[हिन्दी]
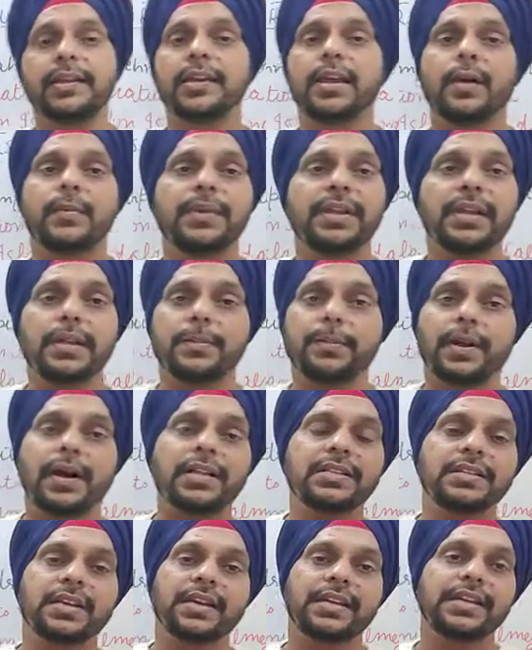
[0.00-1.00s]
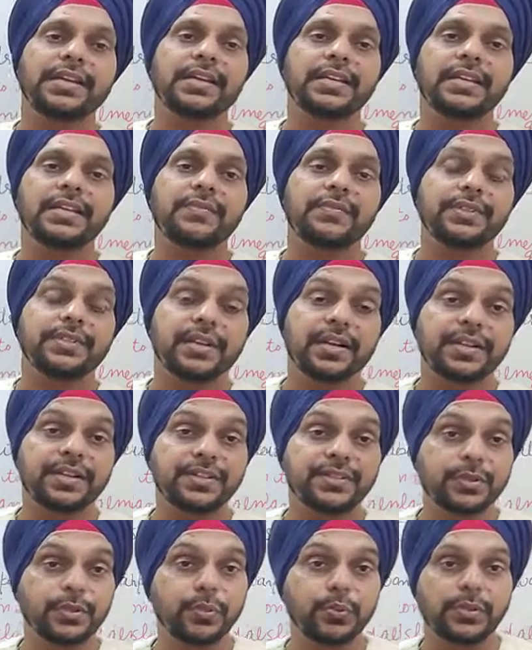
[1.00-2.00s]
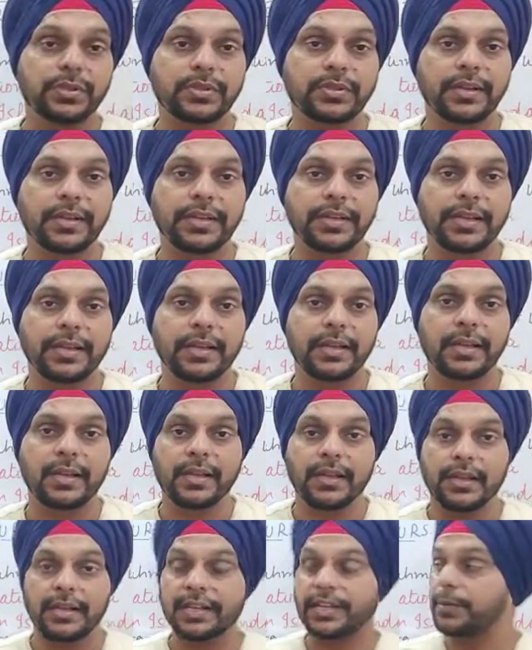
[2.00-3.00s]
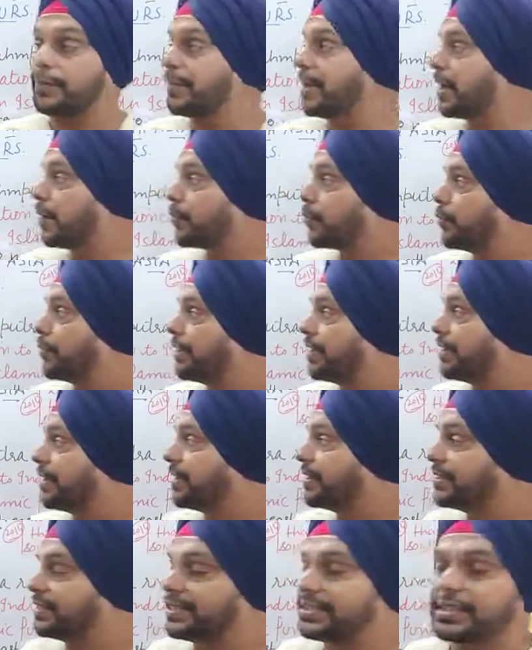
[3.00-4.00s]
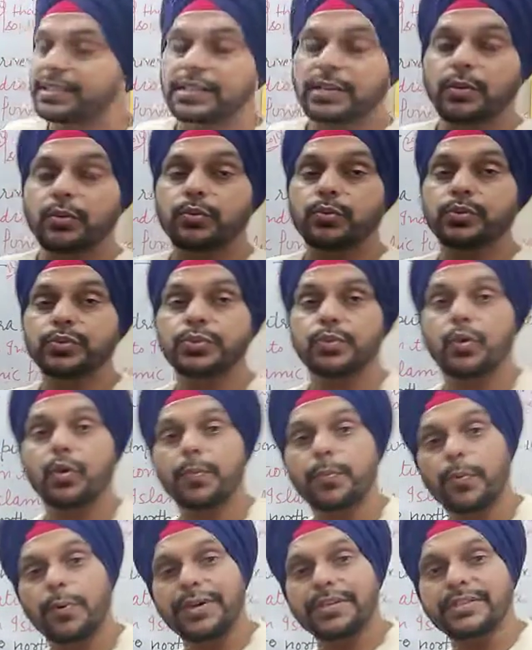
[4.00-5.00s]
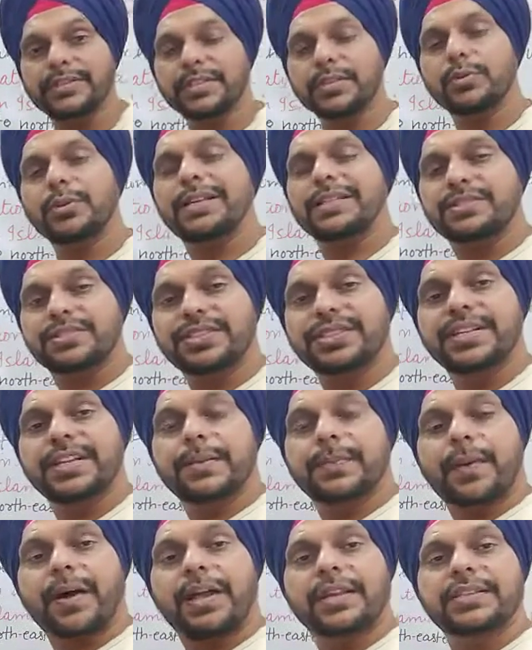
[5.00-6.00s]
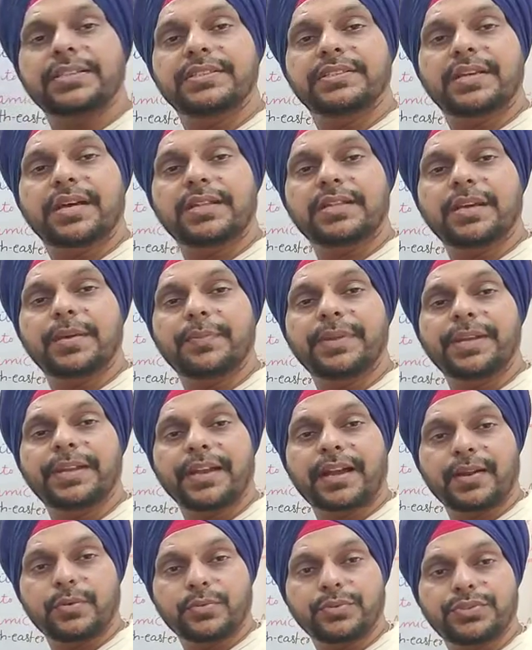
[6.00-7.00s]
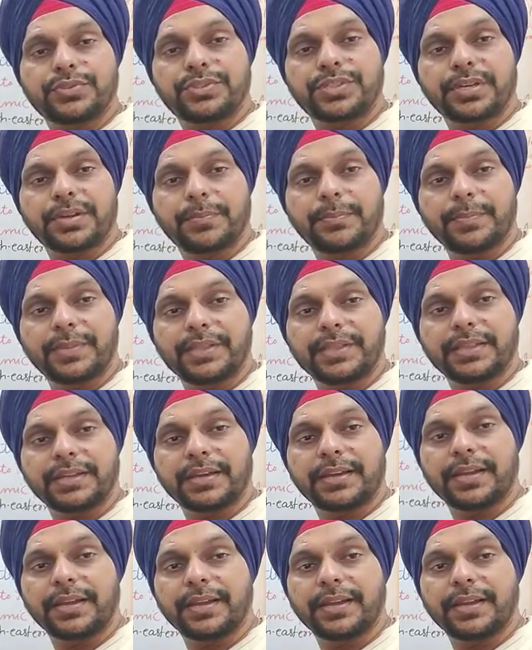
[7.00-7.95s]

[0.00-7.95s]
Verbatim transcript: कि हमें नेपाल जाने के लिए वीज़ा की ज़रूरत नहीं है लेकिन मैं आपको डिटेल दे देता हूँ कुछ और पॉइंट्स के तो लेट्स सी नेपाल के साथ हमें क्या कुछ मिलता